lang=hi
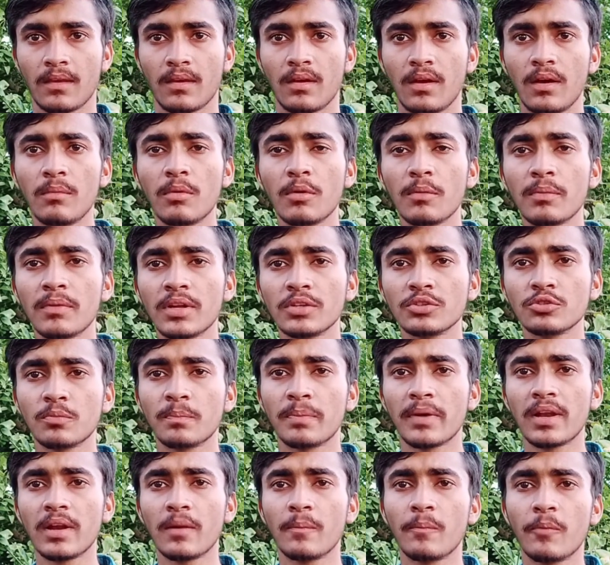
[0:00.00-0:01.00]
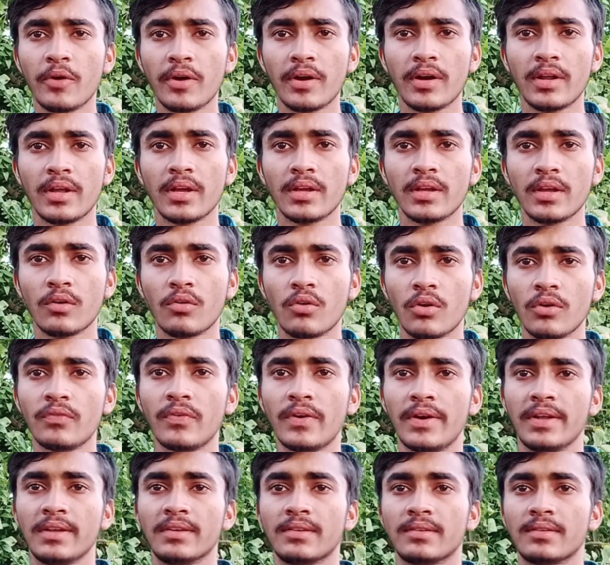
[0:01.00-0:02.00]
अब अपना जो पहला पॉइंट है कि
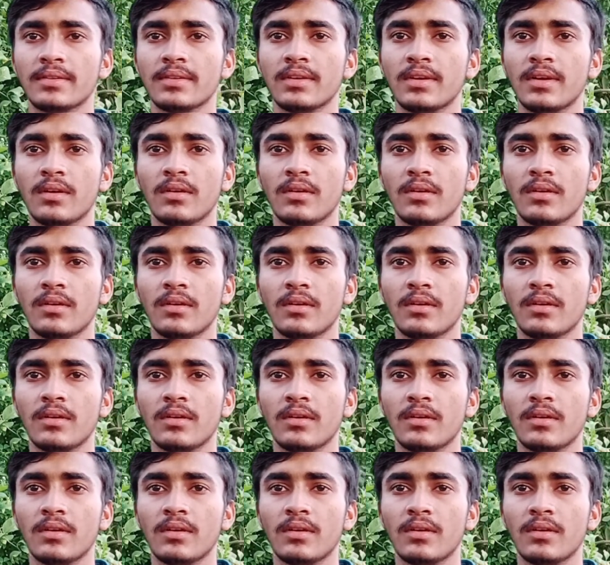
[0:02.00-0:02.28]
कॉन्फिडेंस